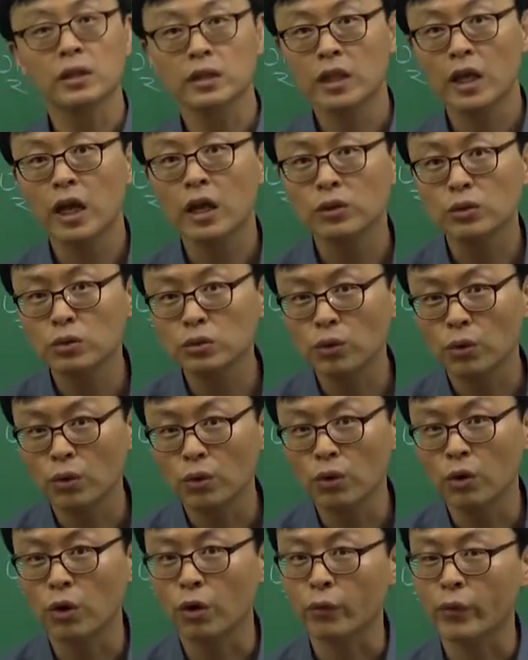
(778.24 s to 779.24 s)

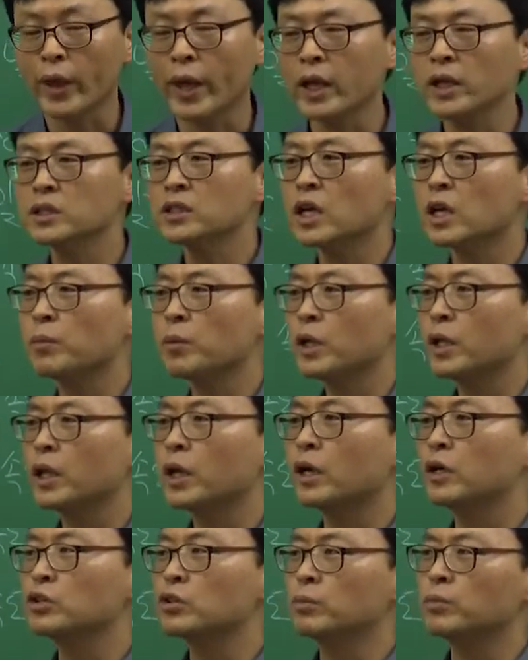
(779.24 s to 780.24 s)
태도도 굉장히 뭐라 해야
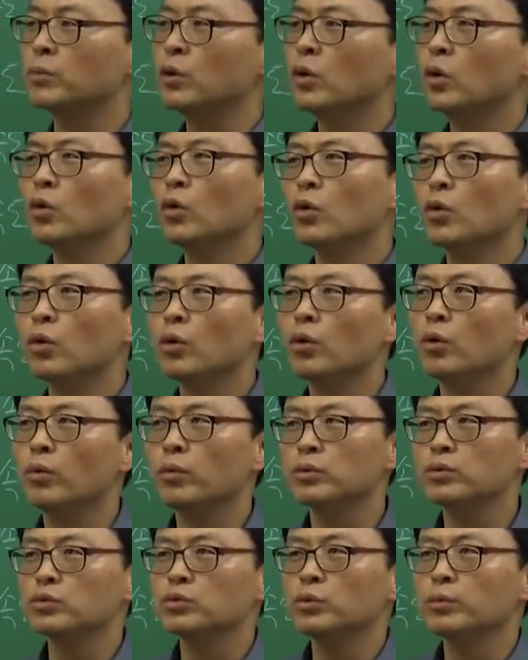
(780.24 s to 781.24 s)
될까 좀,
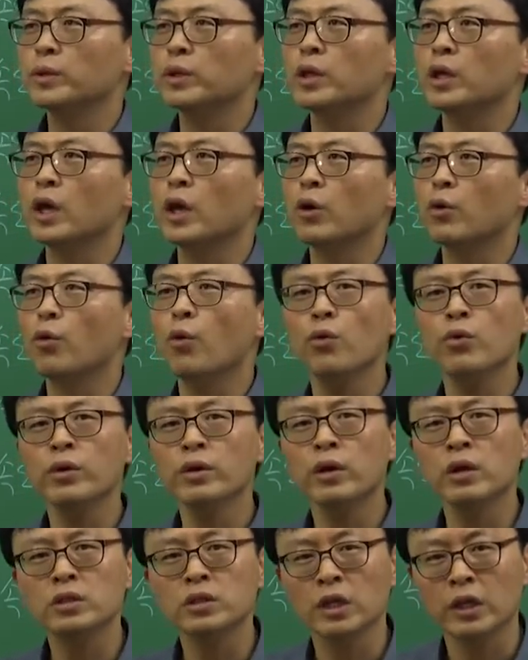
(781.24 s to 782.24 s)
좀 이렇게
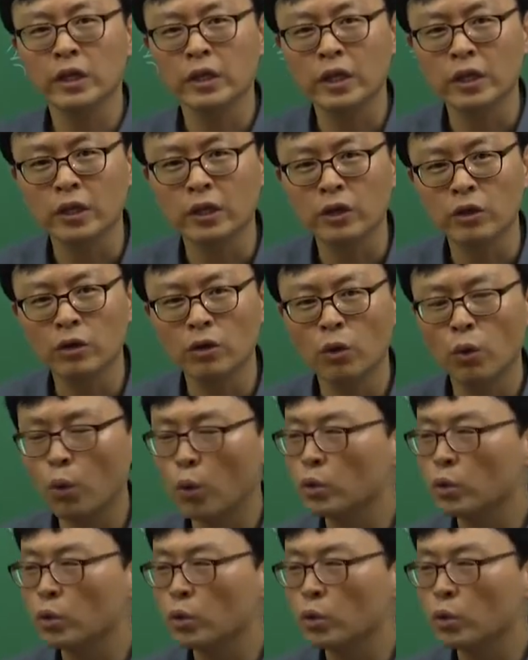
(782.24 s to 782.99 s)
공격적이 되나요?